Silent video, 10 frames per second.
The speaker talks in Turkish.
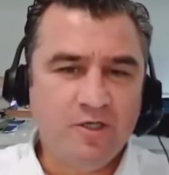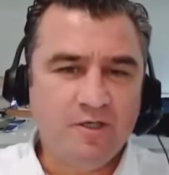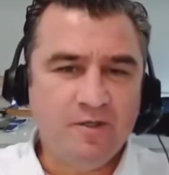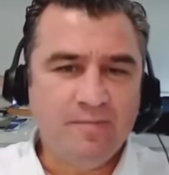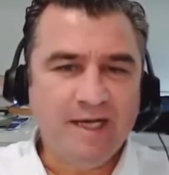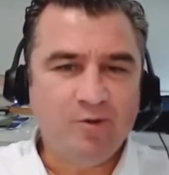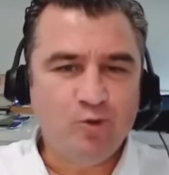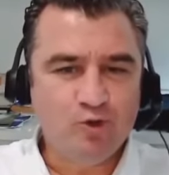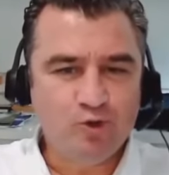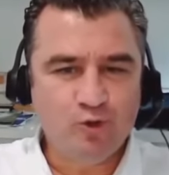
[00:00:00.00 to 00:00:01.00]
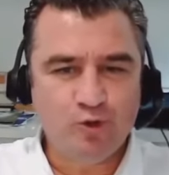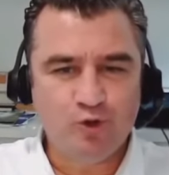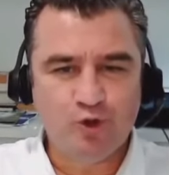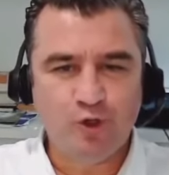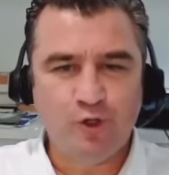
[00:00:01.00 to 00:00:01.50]
e, ben
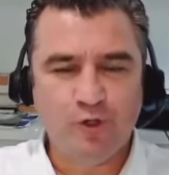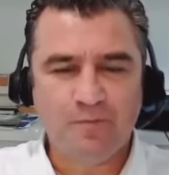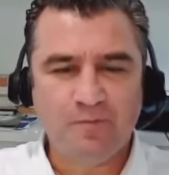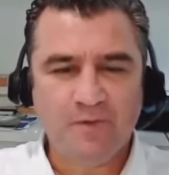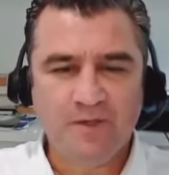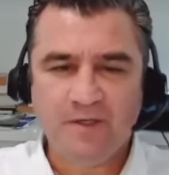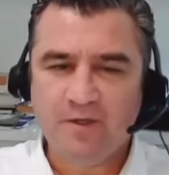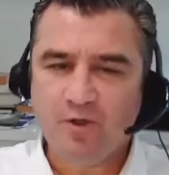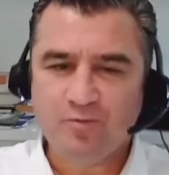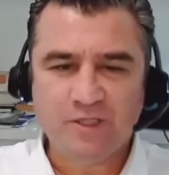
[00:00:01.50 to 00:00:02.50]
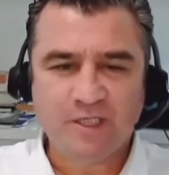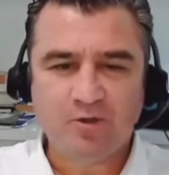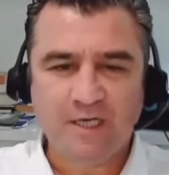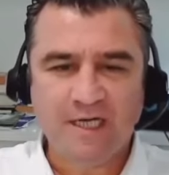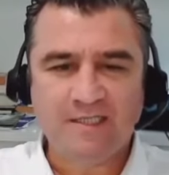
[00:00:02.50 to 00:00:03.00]
oluştuğunu düşünüyorum. E, önümüzdeki
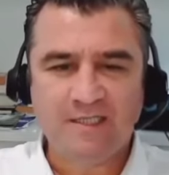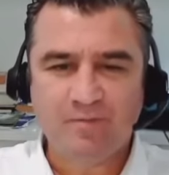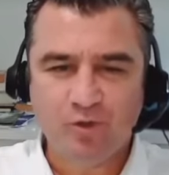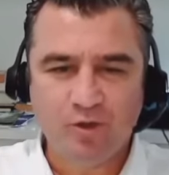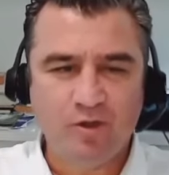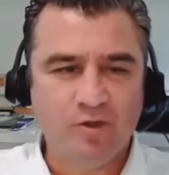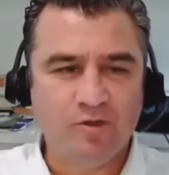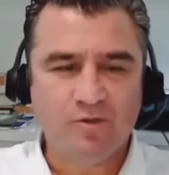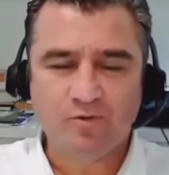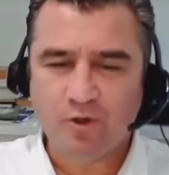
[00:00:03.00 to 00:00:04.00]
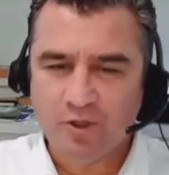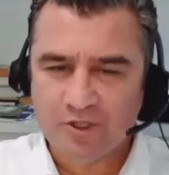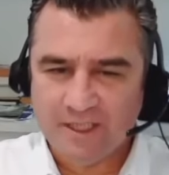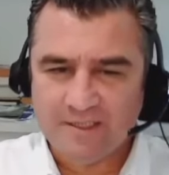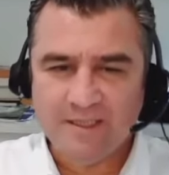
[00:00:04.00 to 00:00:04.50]
günlerde de bunu
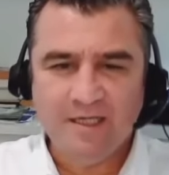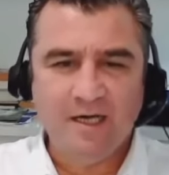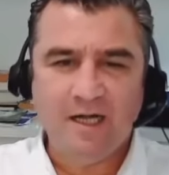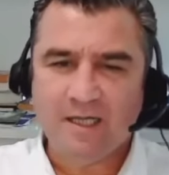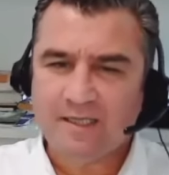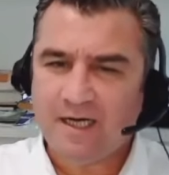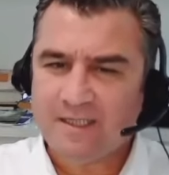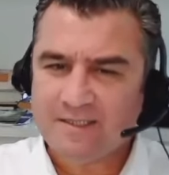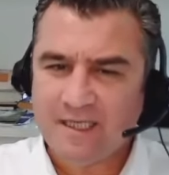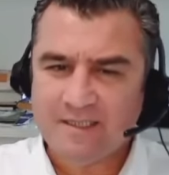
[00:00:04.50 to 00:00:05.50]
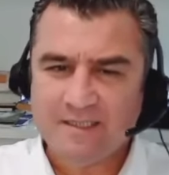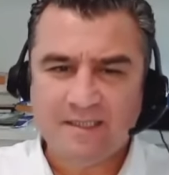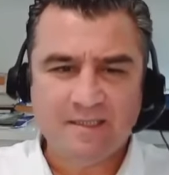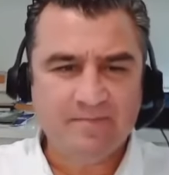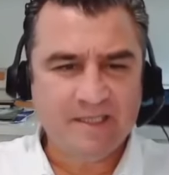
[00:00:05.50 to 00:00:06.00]
göreceğiz. Halka
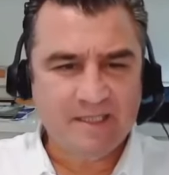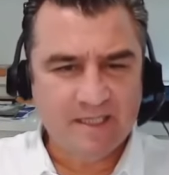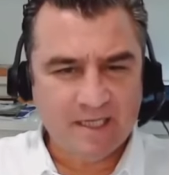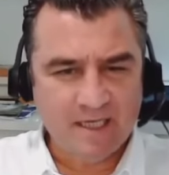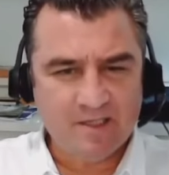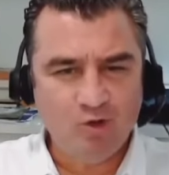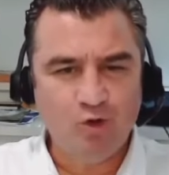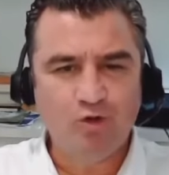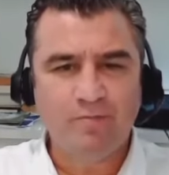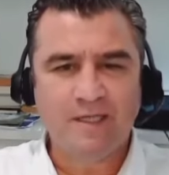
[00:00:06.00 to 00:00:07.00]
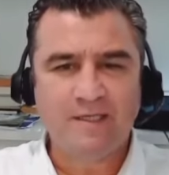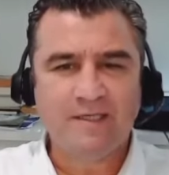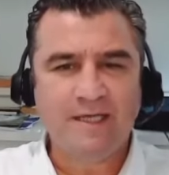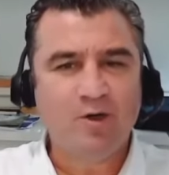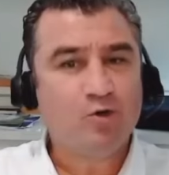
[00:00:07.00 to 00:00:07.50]
arzlarda da tabii ki dikkatli
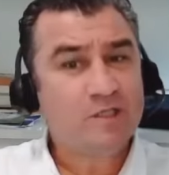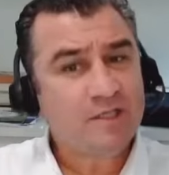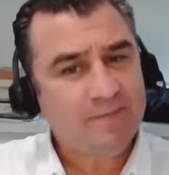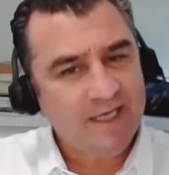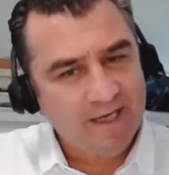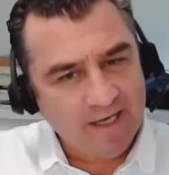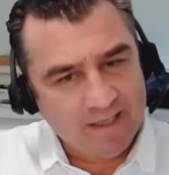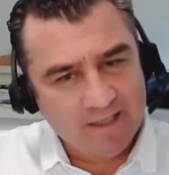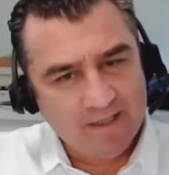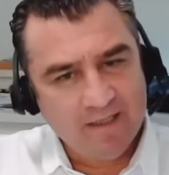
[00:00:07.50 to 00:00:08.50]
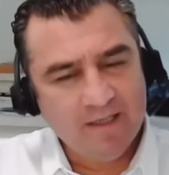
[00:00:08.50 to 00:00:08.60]
olunmalı. Yine orada da bilerek